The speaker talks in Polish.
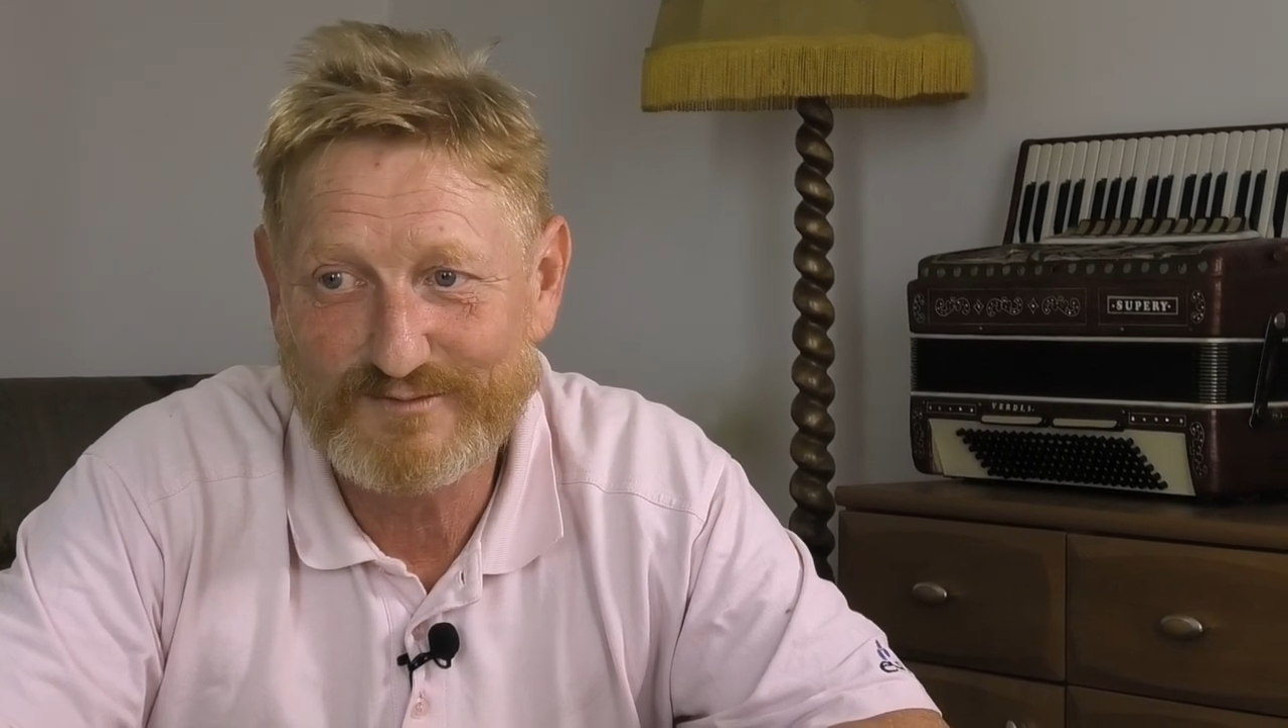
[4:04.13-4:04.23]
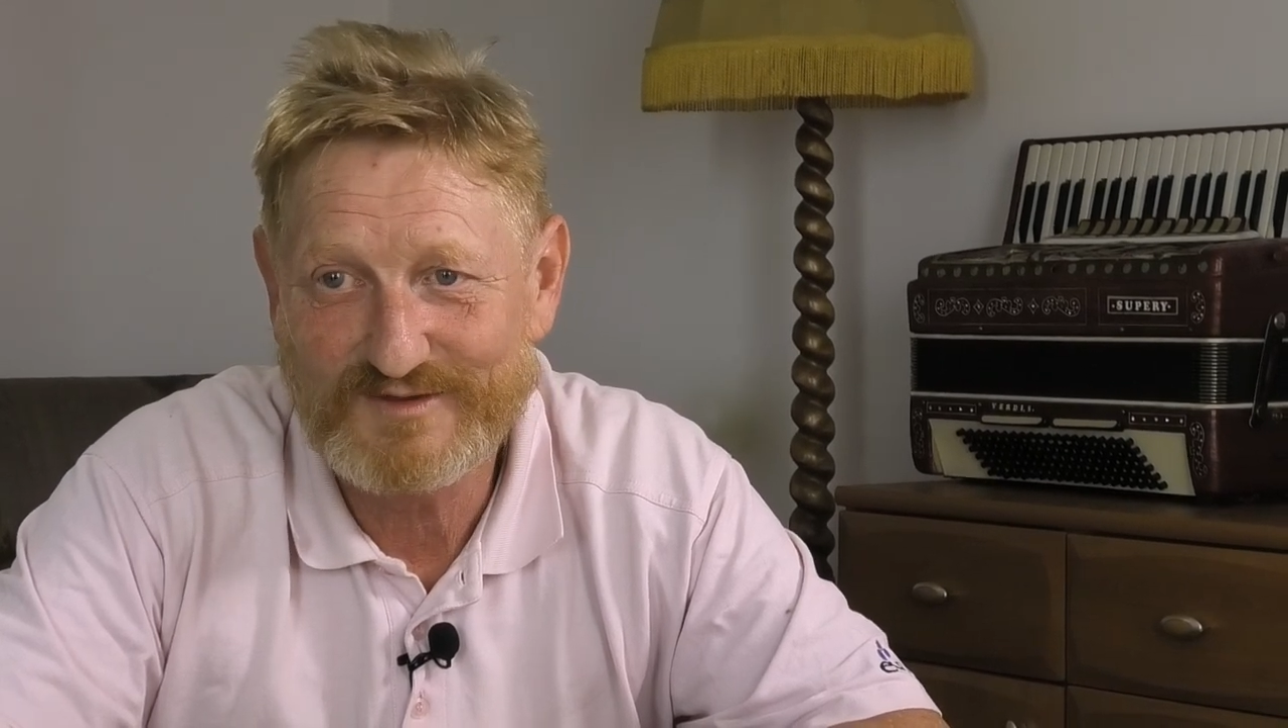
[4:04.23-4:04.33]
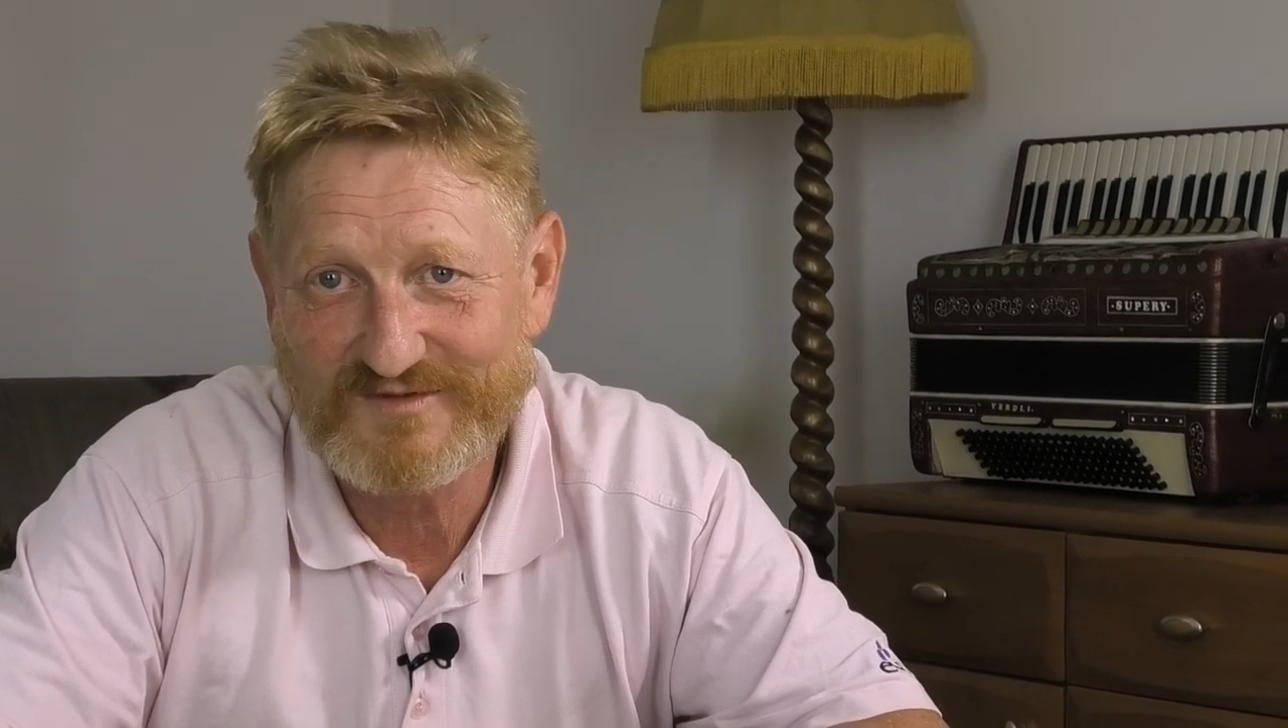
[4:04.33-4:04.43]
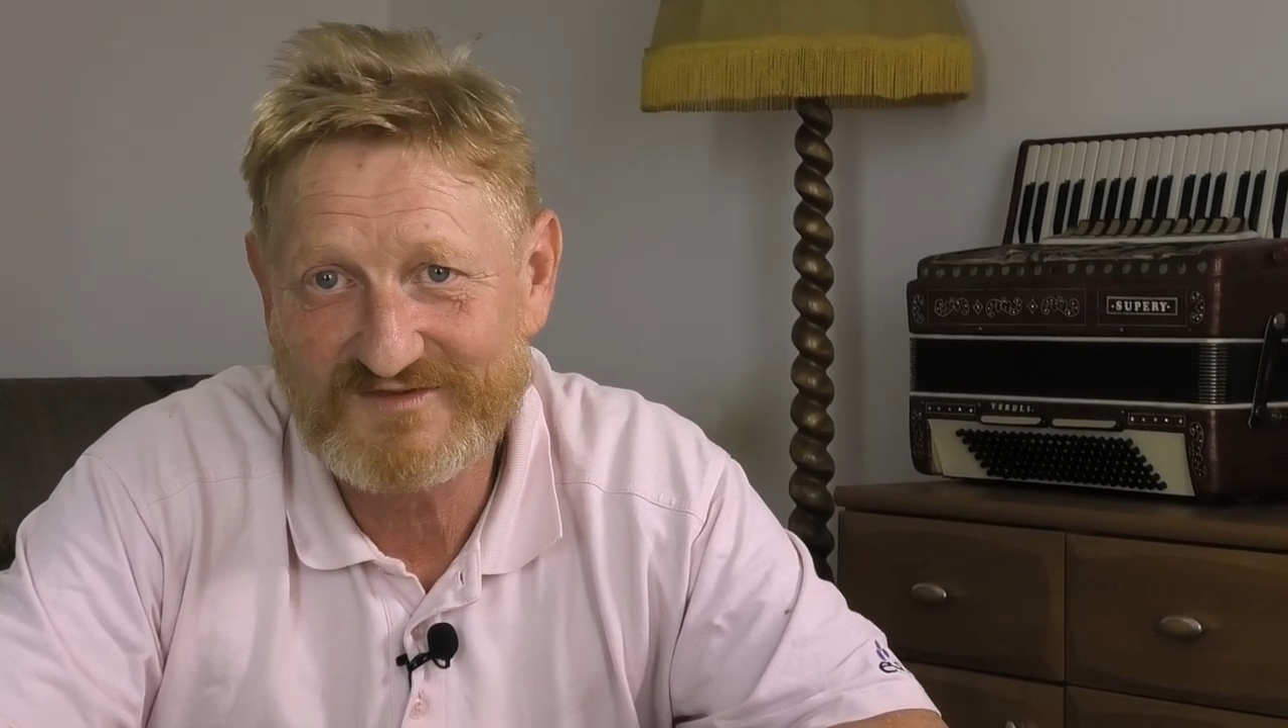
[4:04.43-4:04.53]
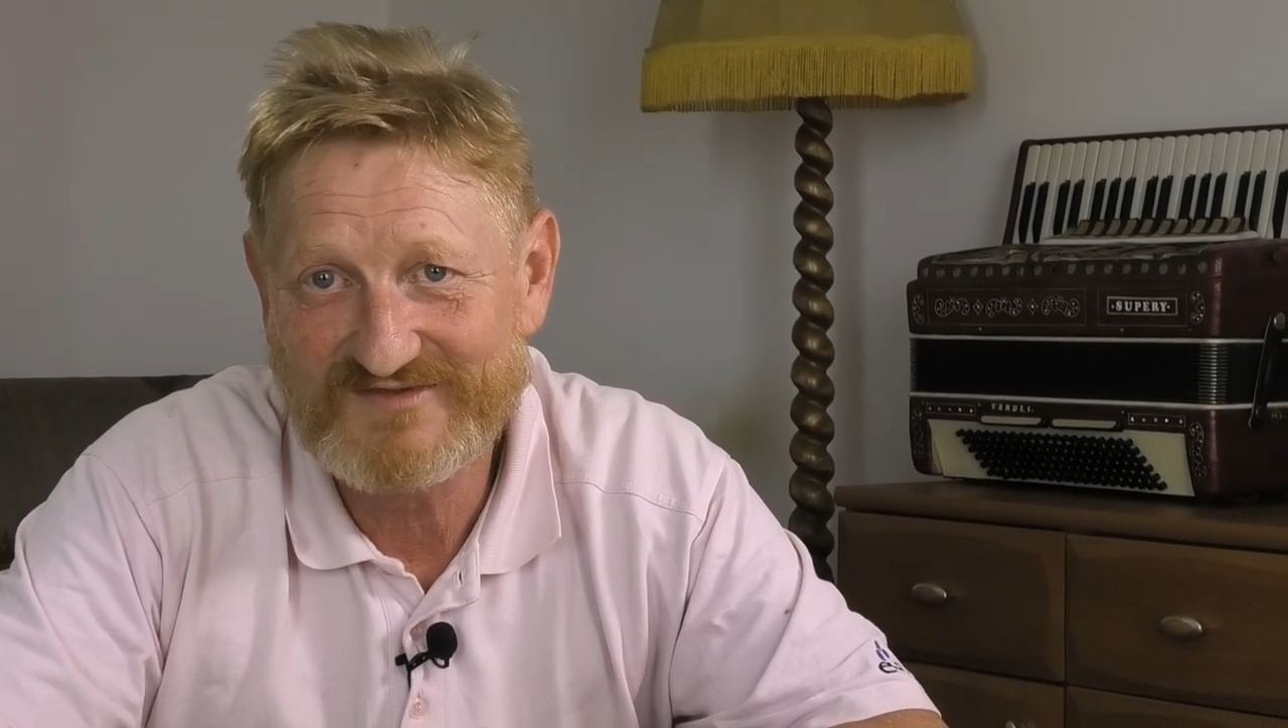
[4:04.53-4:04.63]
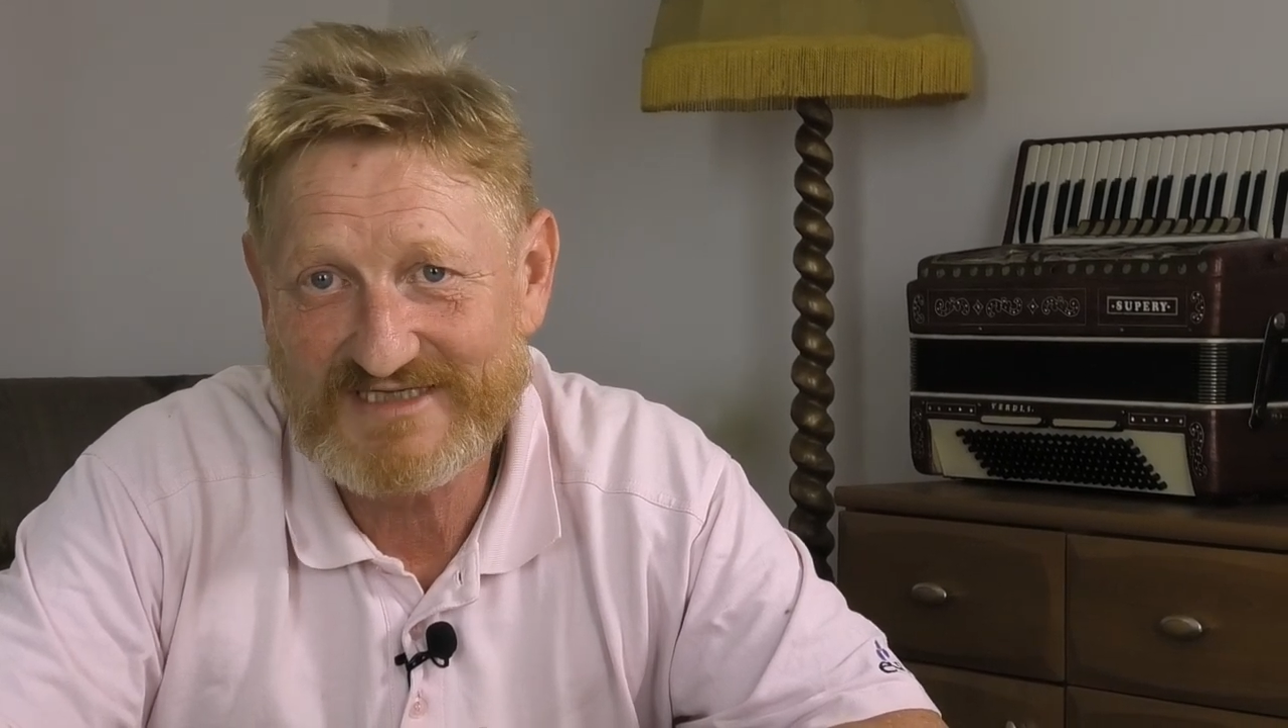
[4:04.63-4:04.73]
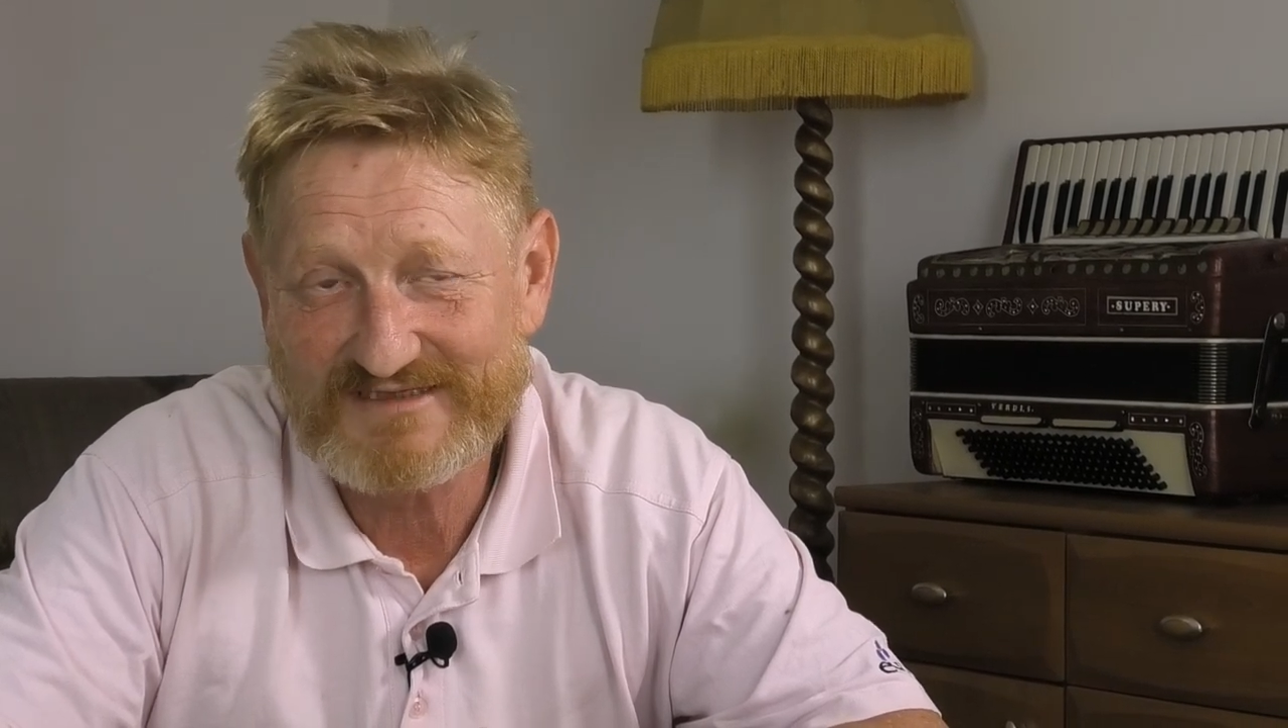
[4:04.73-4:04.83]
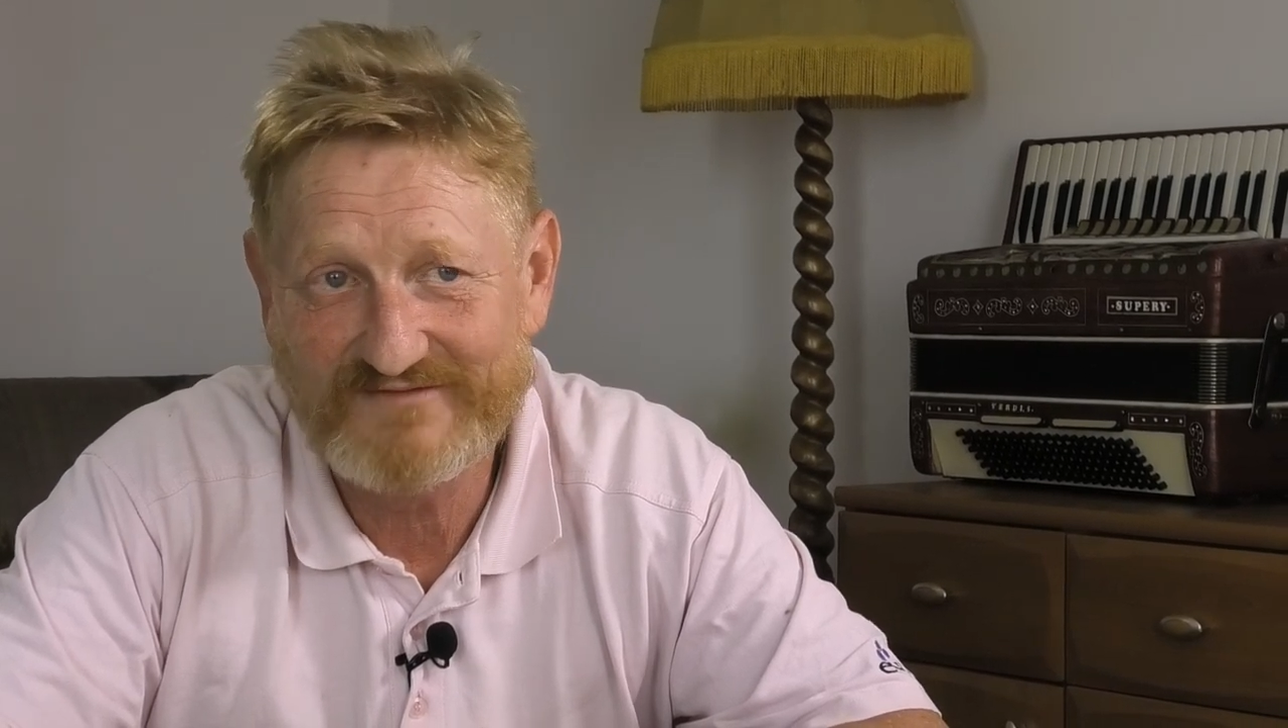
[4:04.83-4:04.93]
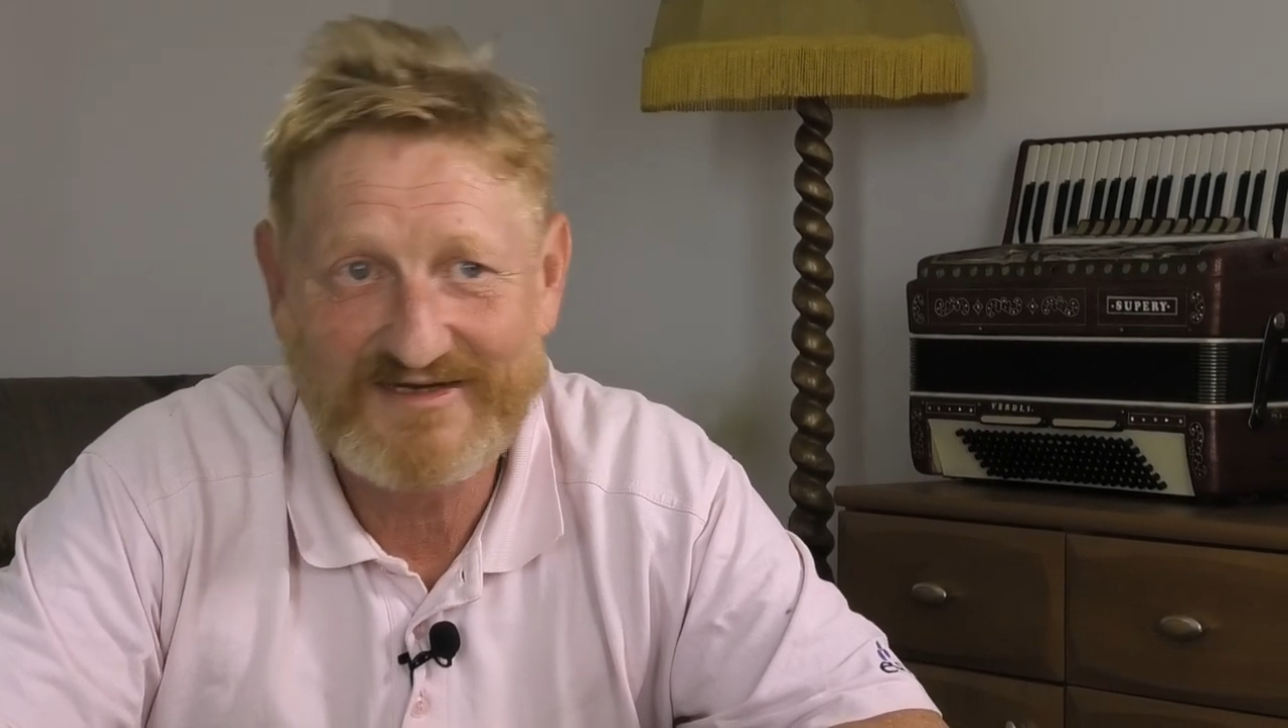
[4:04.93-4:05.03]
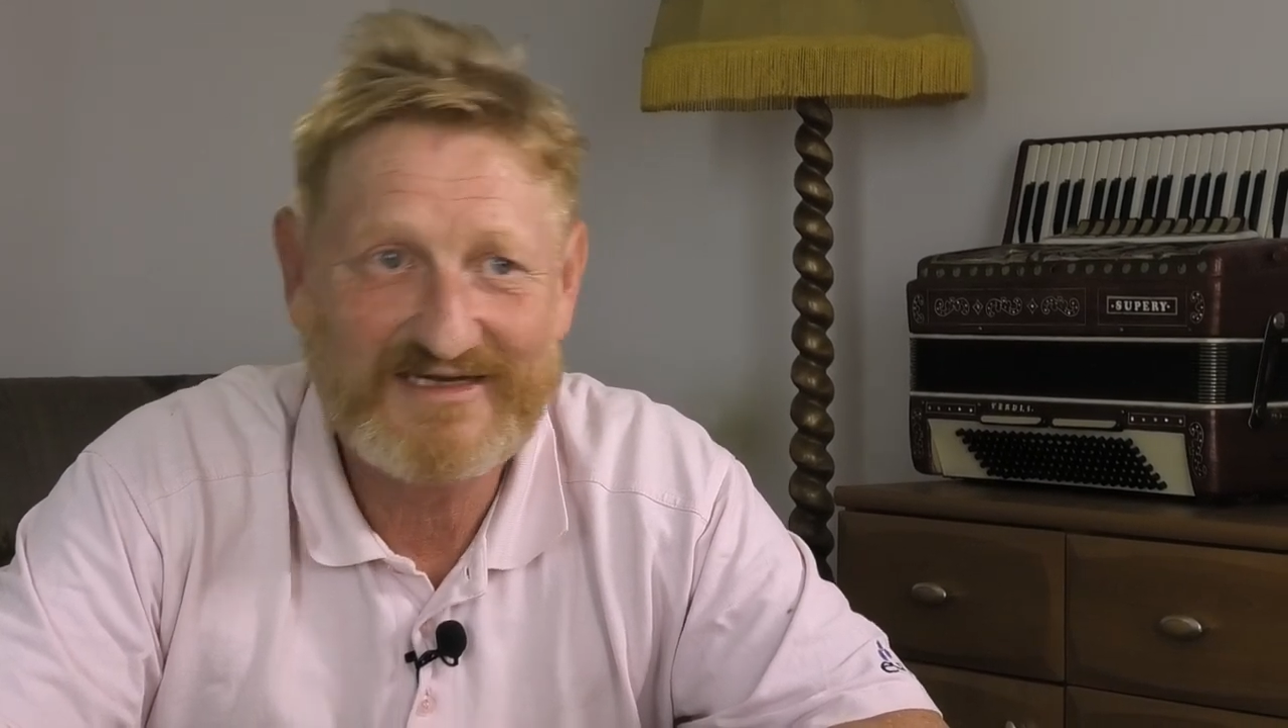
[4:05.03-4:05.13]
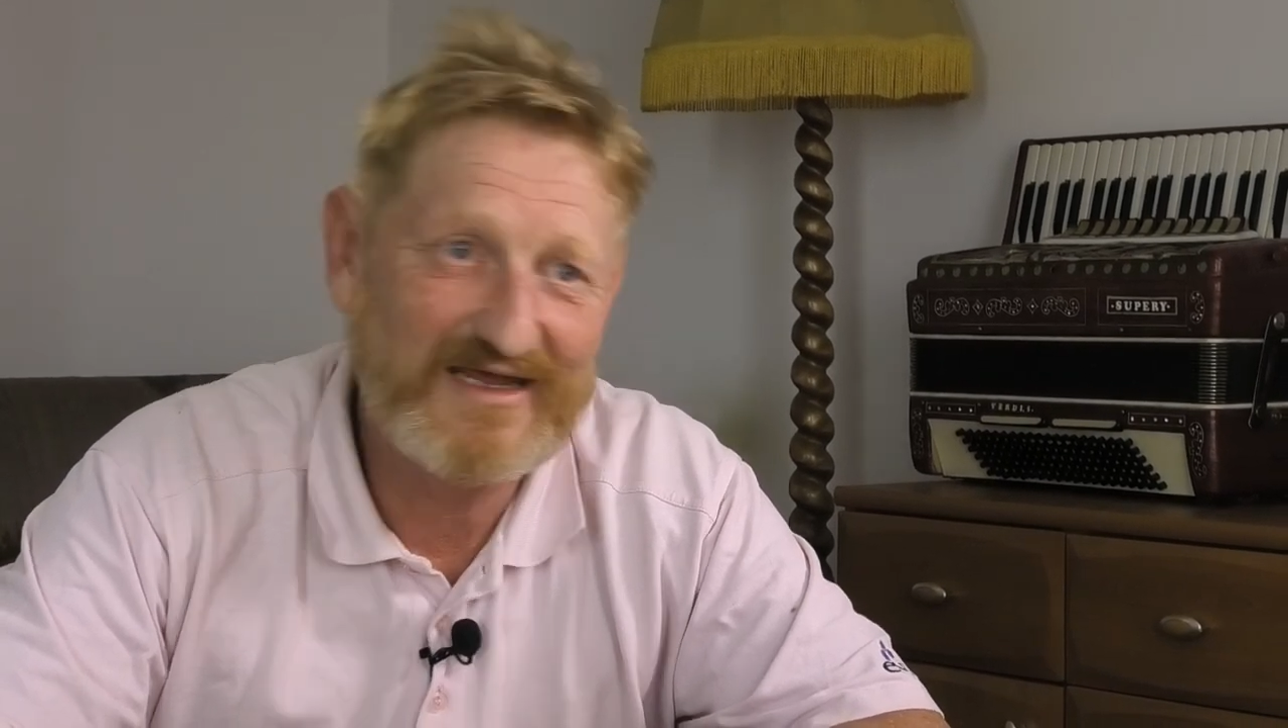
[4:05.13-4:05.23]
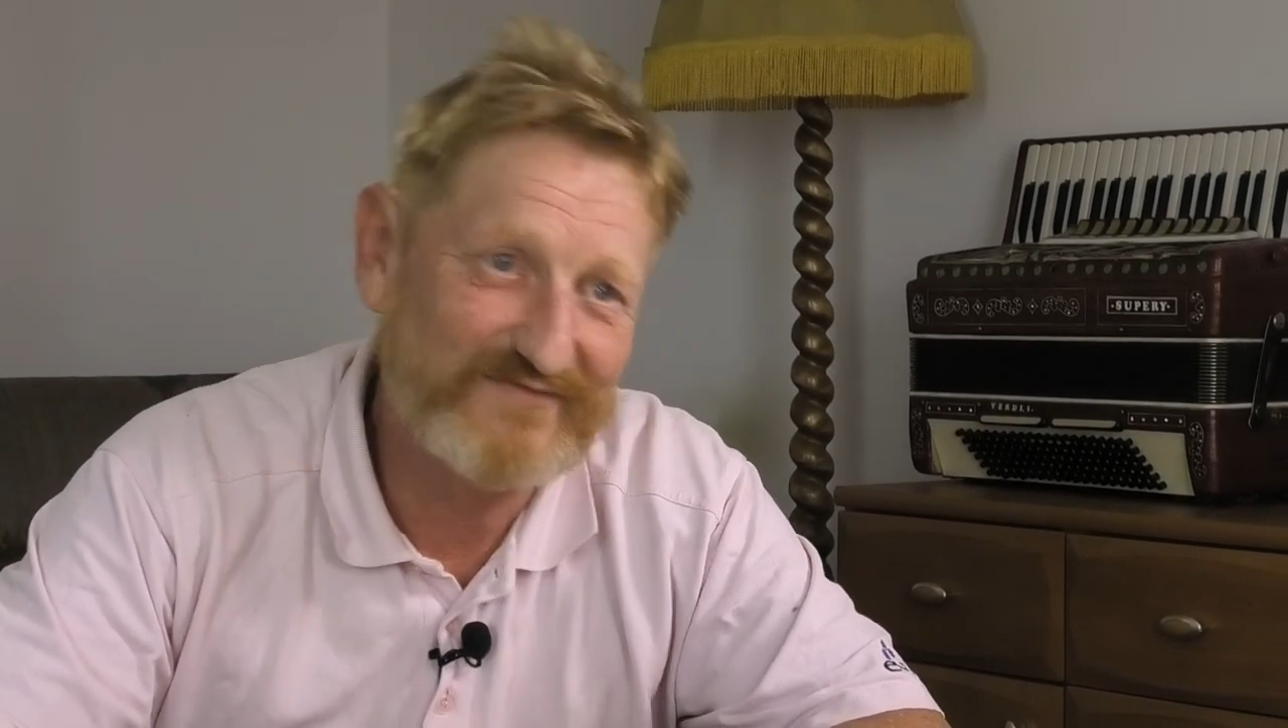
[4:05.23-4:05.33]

myśmy wyskakiwali